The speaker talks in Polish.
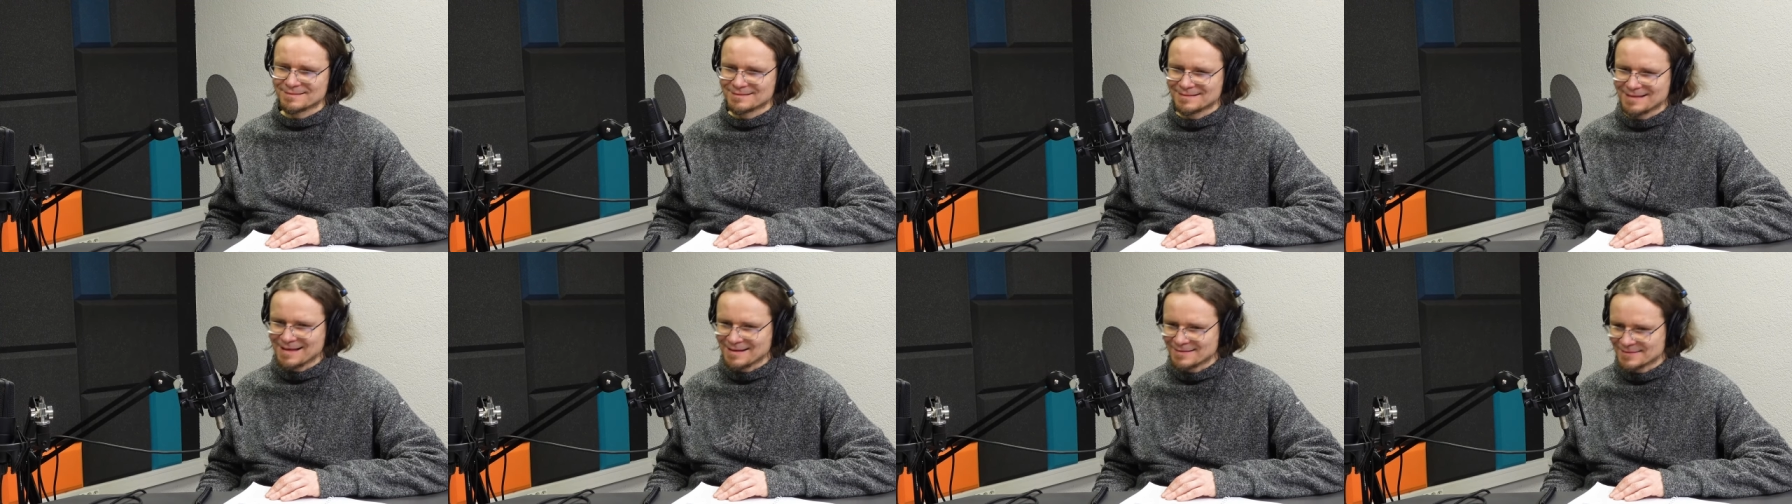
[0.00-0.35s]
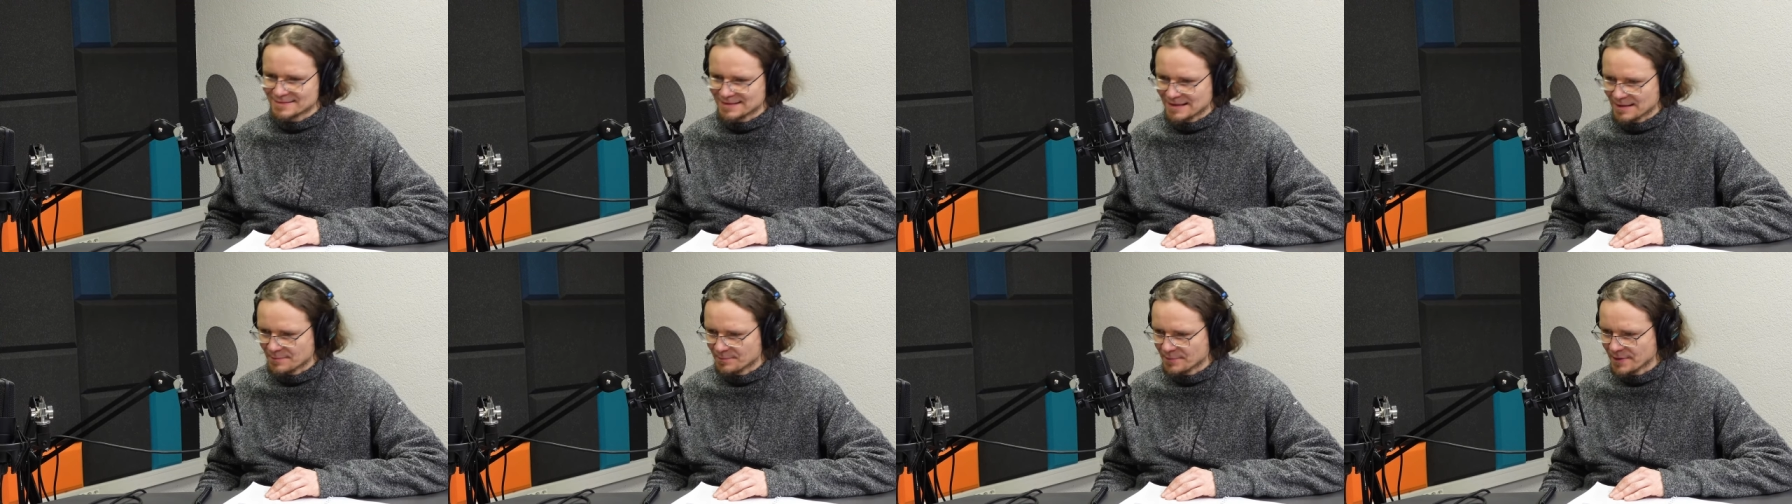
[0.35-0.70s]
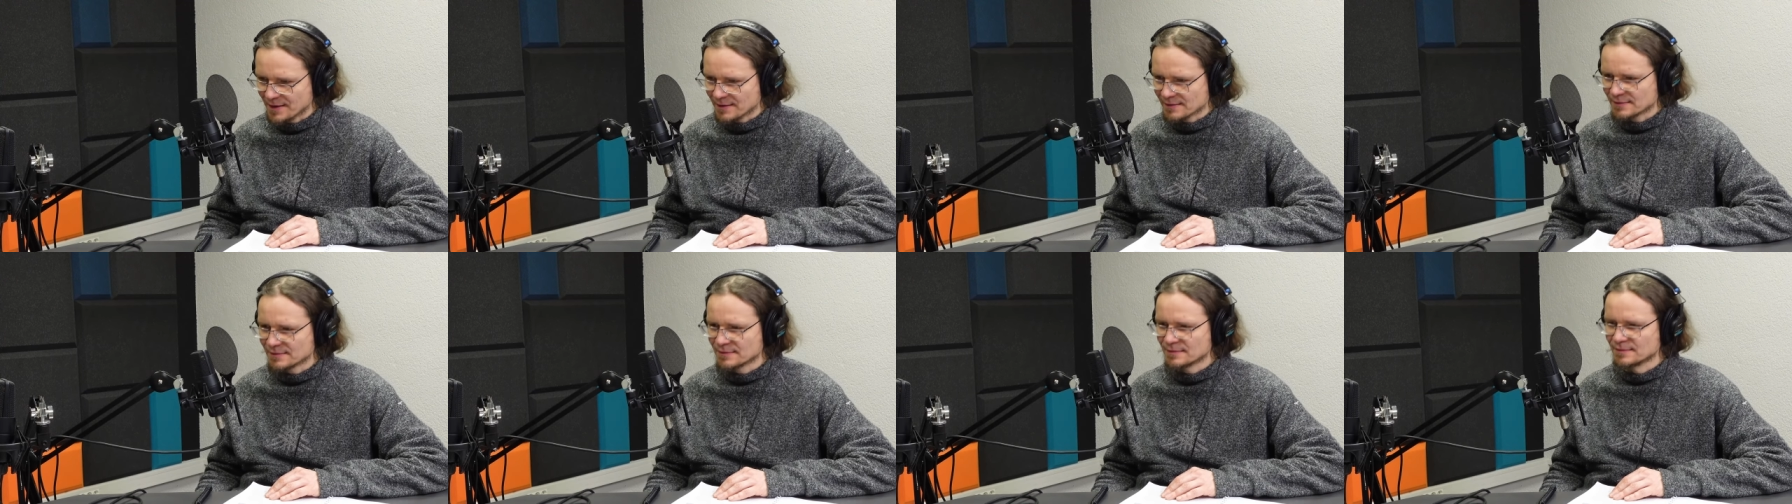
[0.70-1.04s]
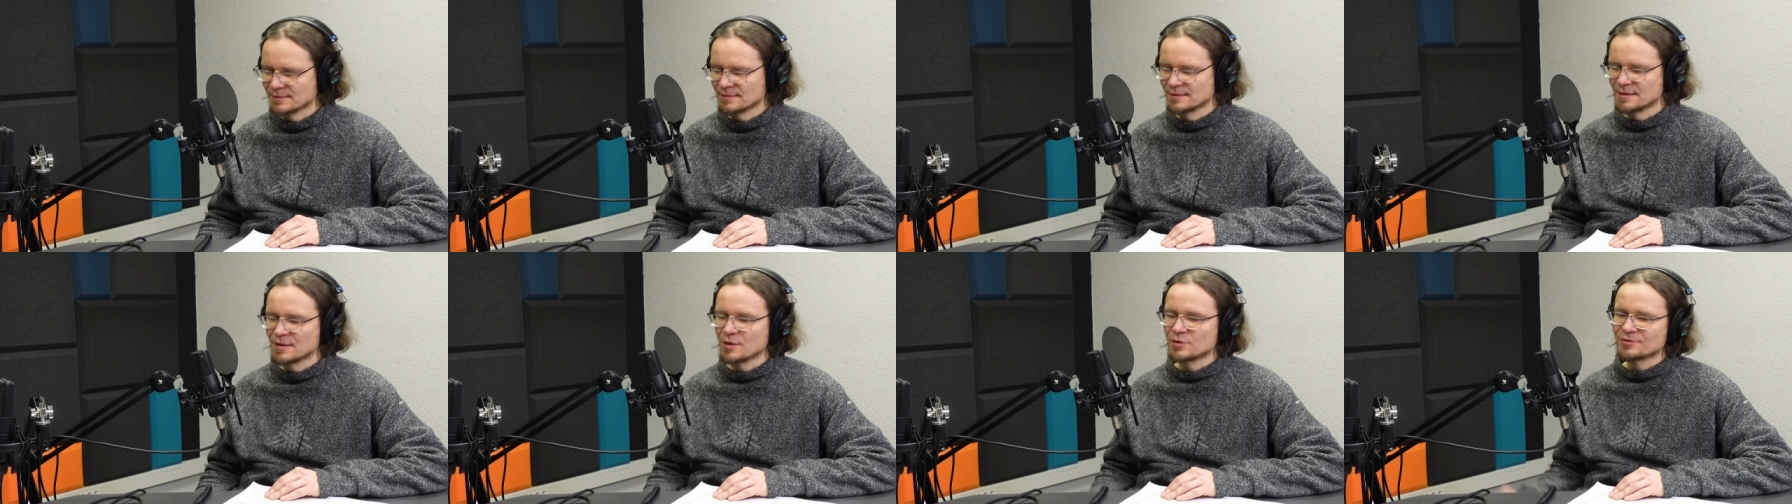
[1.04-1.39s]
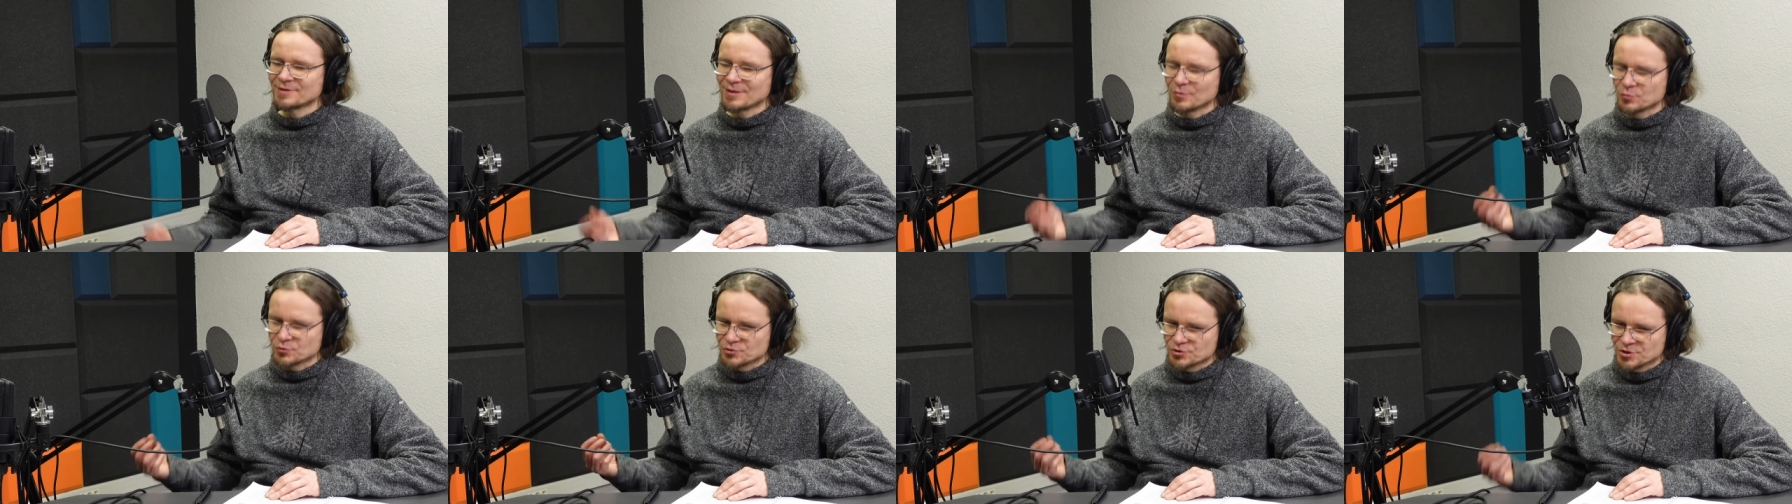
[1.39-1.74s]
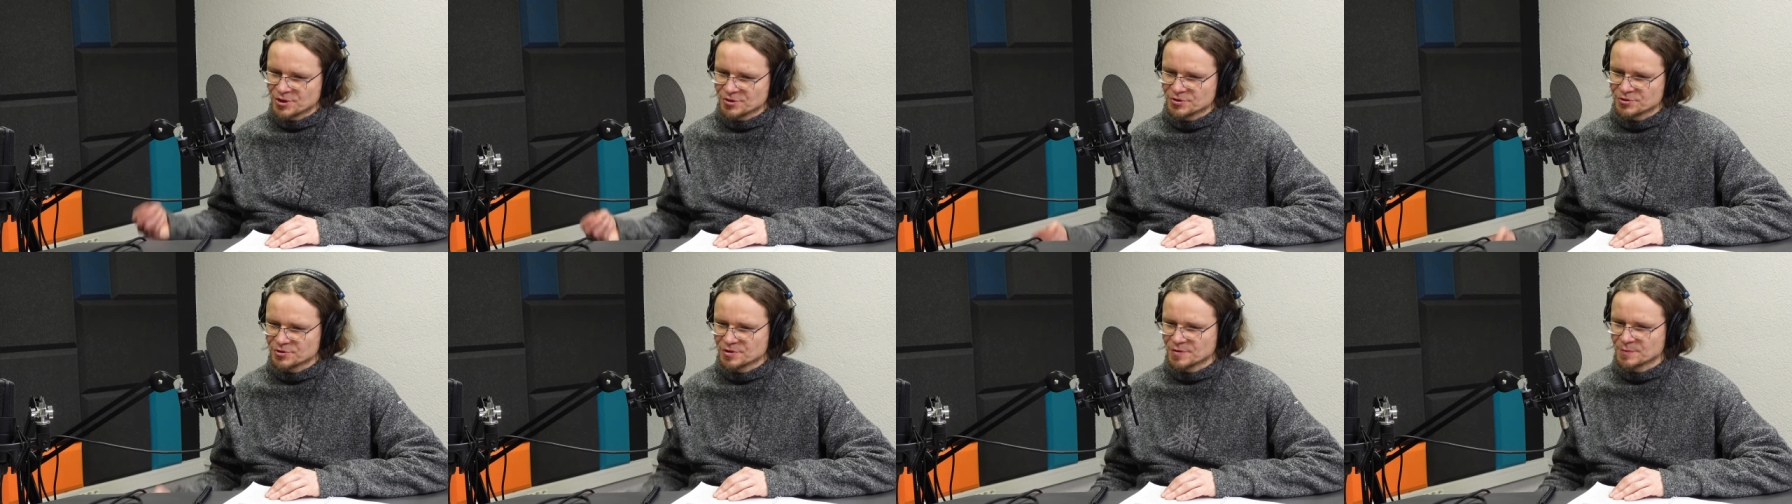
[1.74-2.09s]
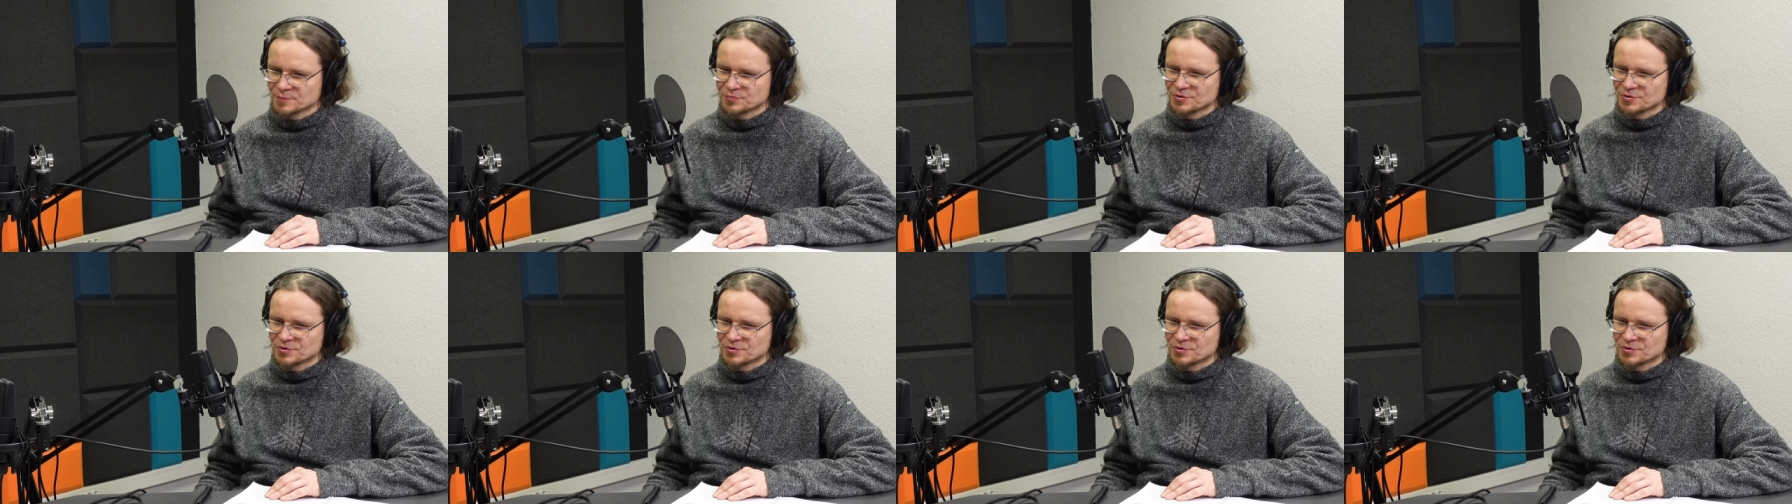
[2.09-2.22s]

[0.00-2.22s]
ten zapach Nauczenie się